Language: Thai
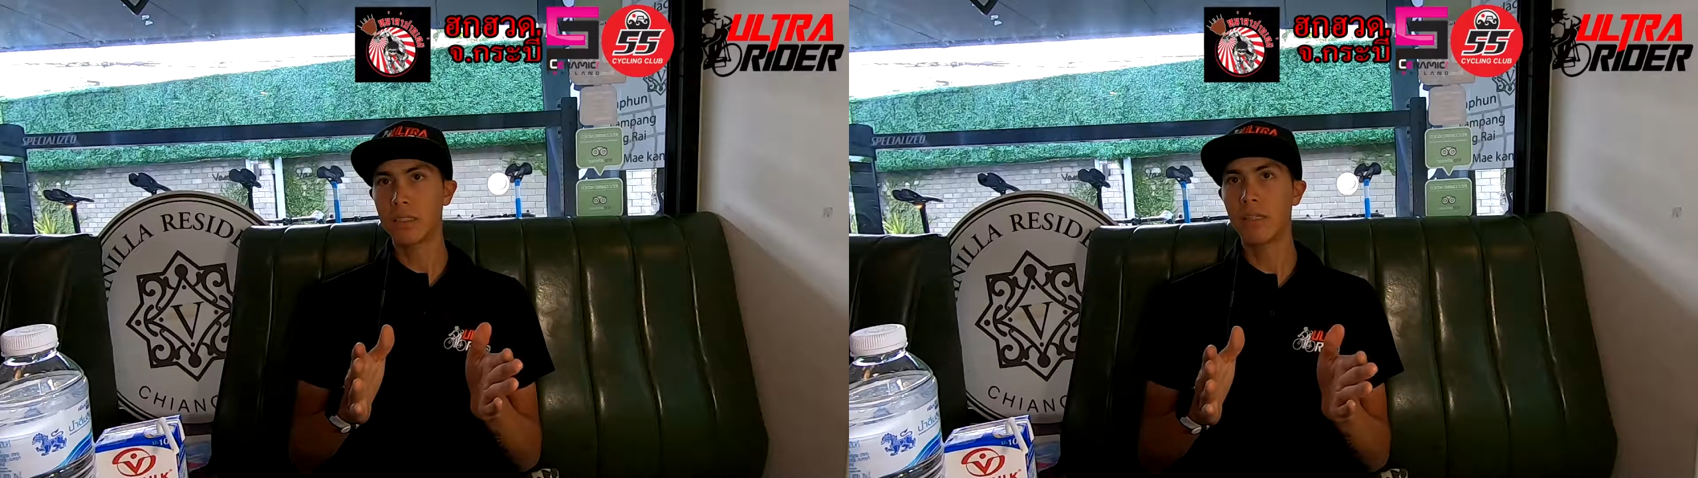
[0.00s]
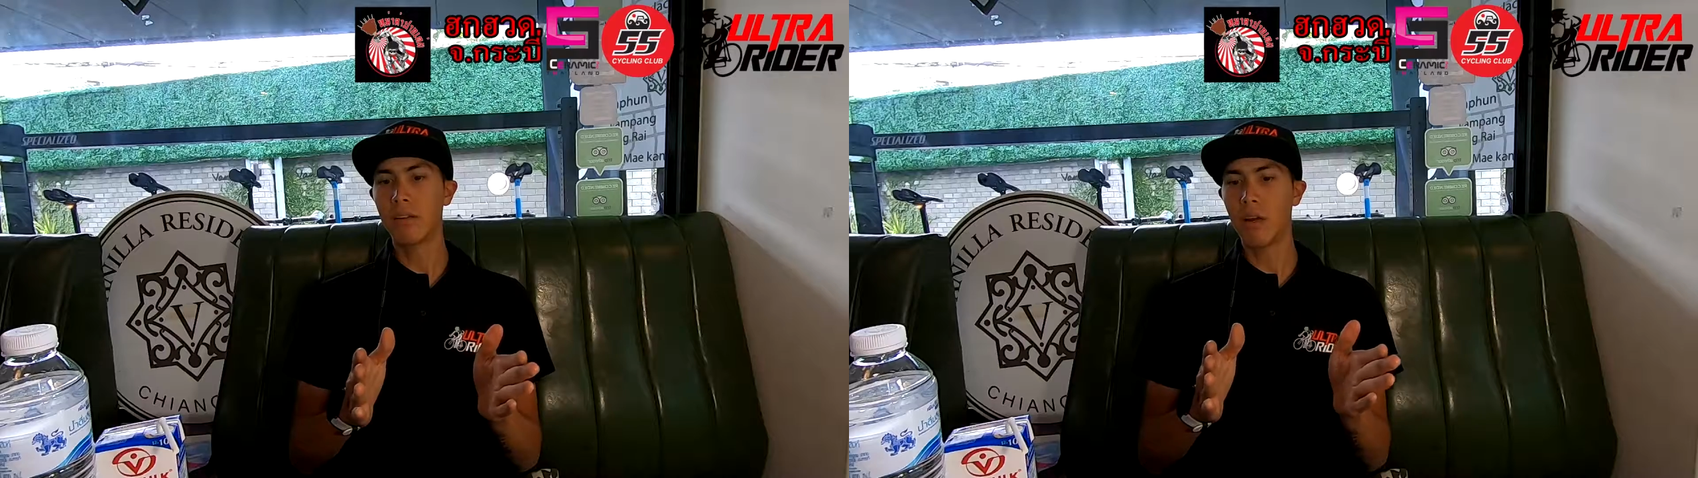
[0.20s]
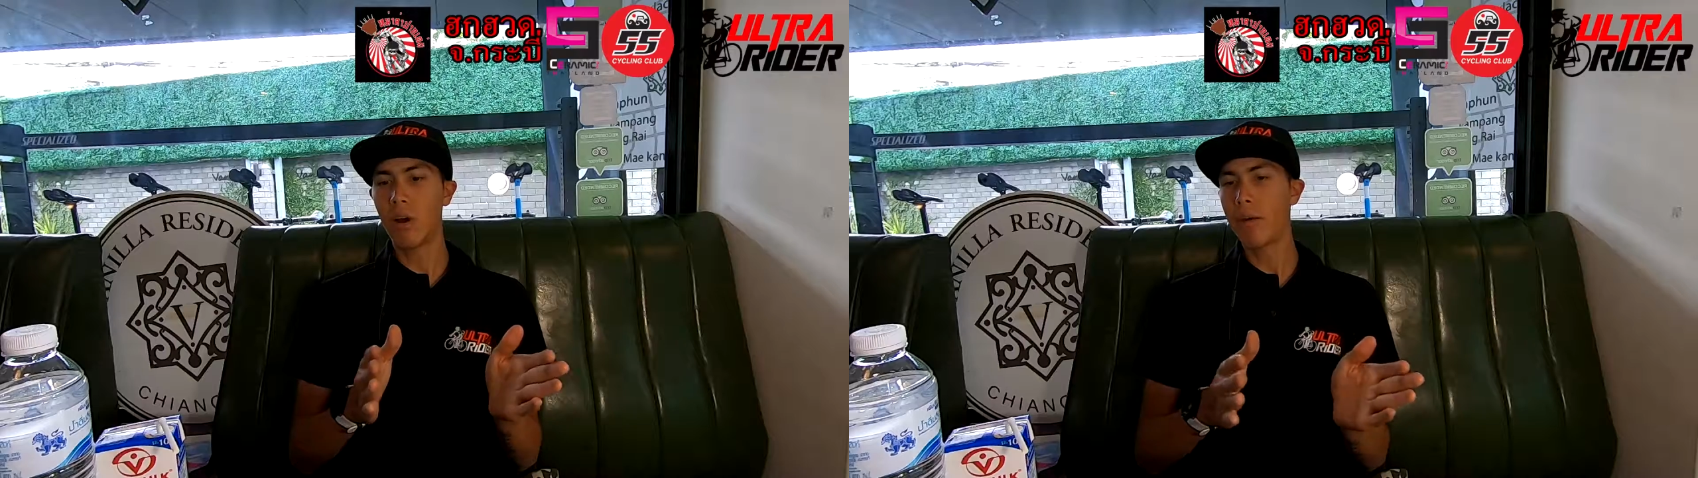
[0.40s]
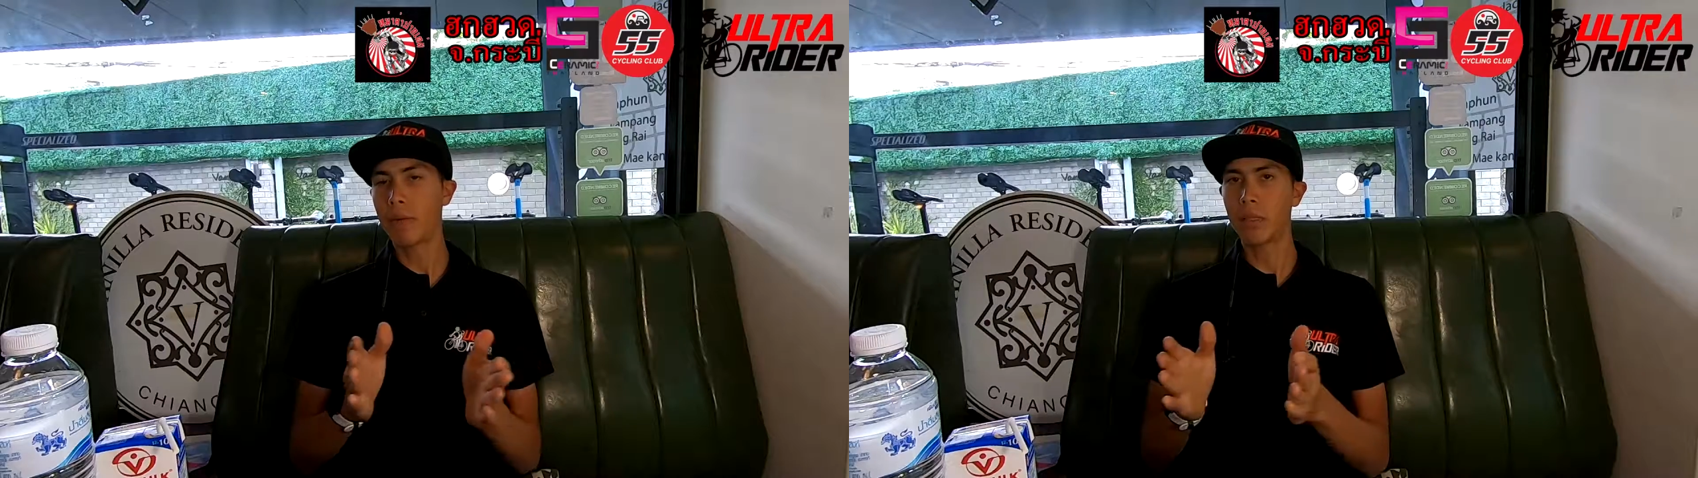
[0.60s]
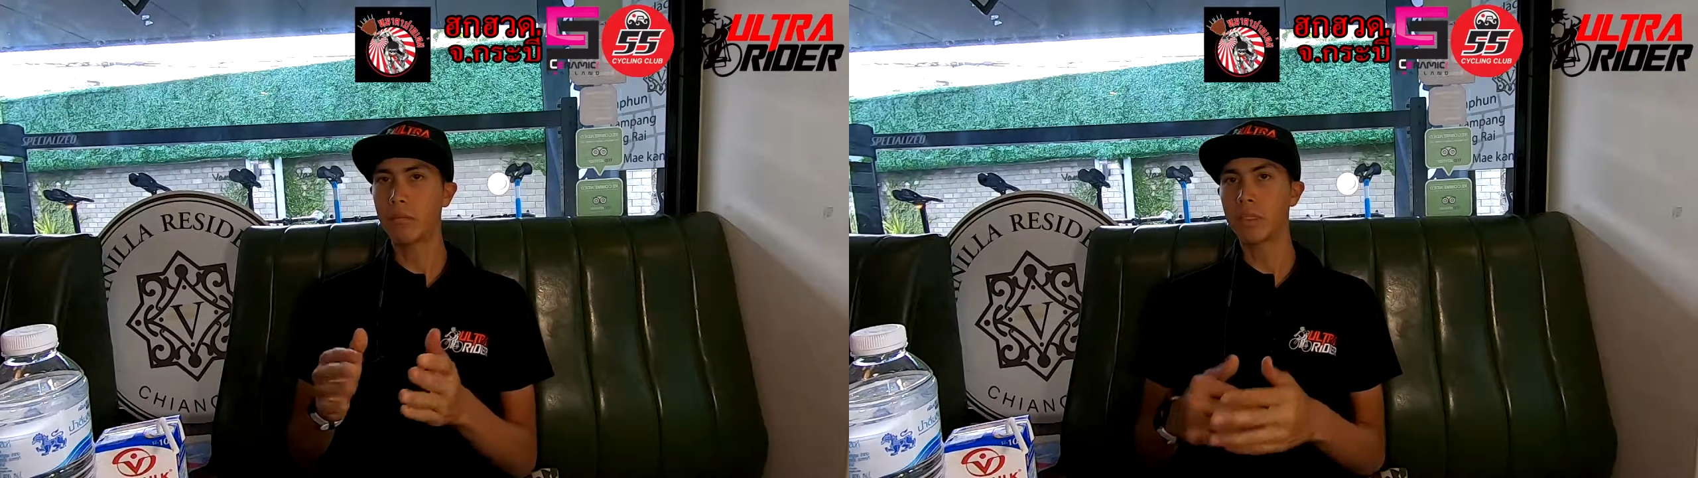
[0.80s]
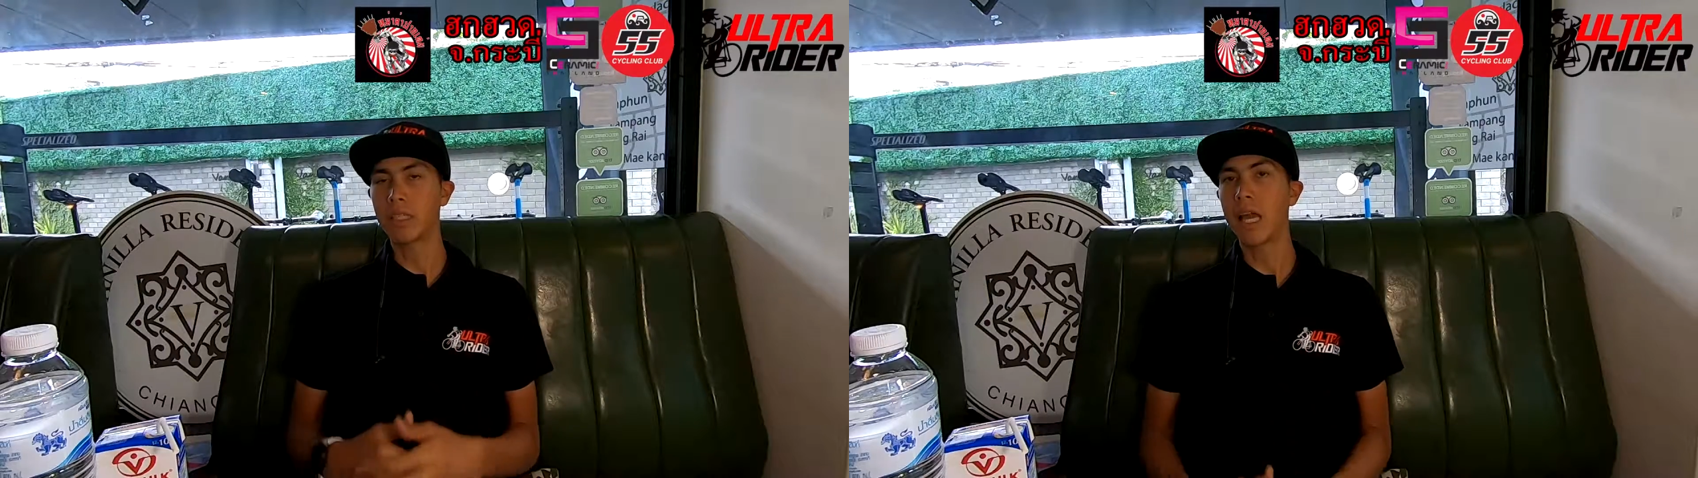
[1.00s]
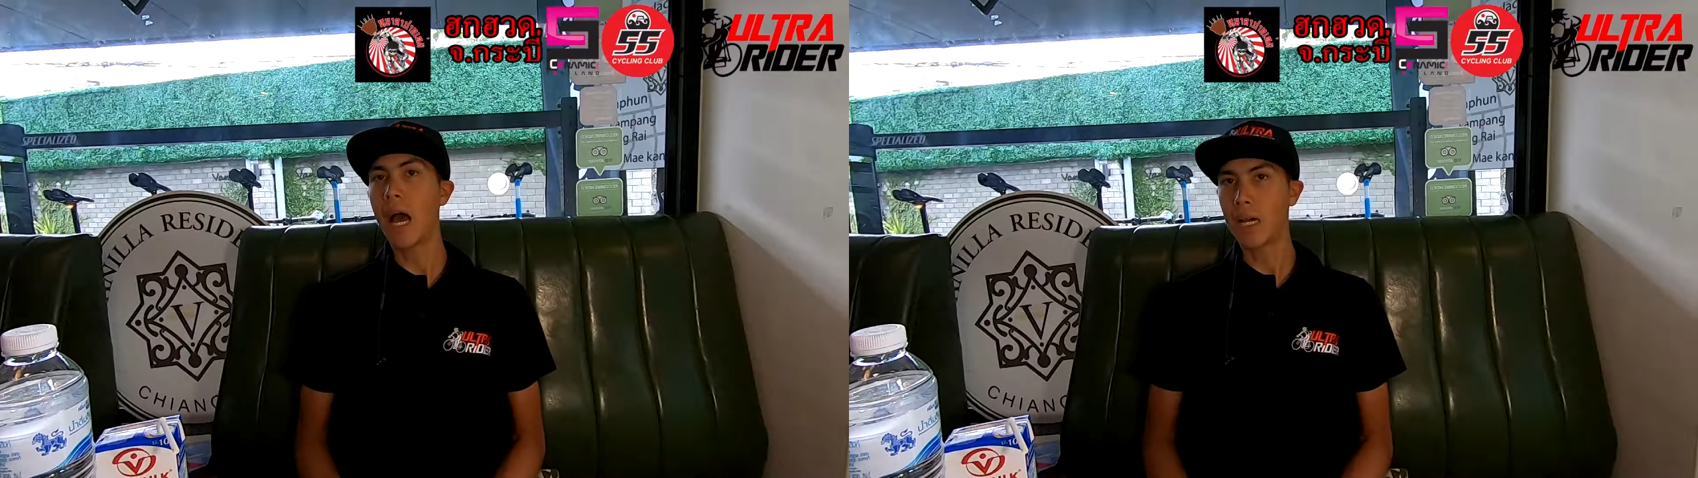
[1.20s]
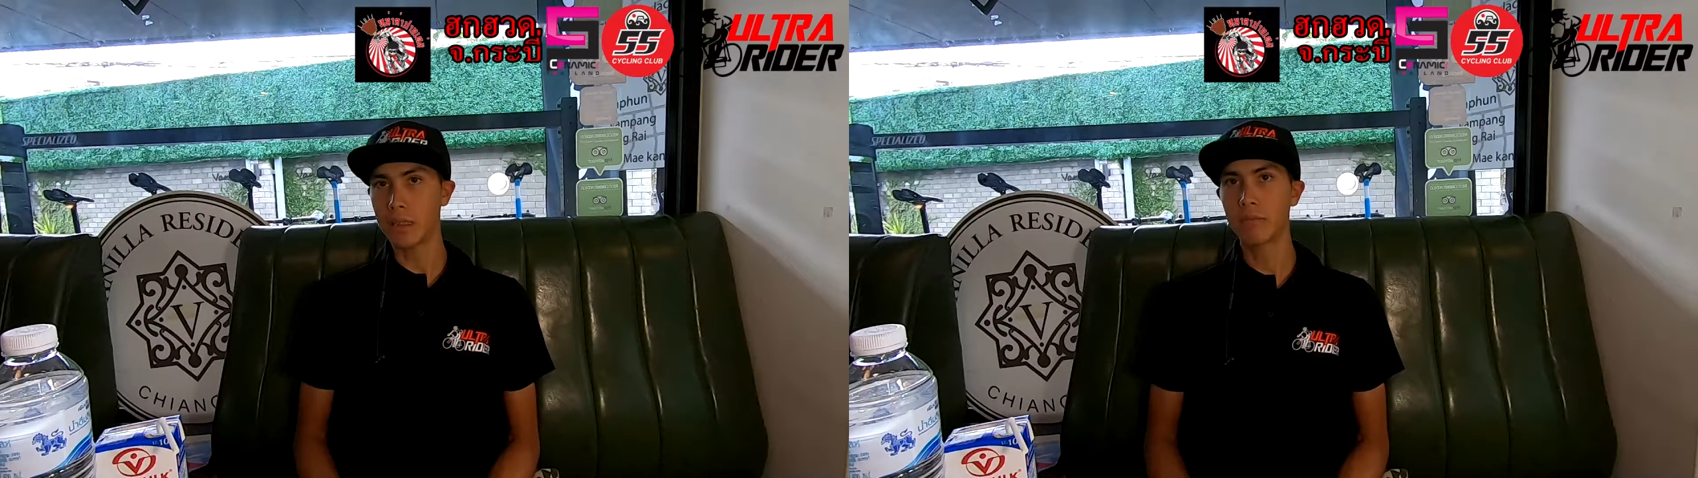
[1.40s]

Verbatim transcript: ที่เราข้ามกันมันจะยาก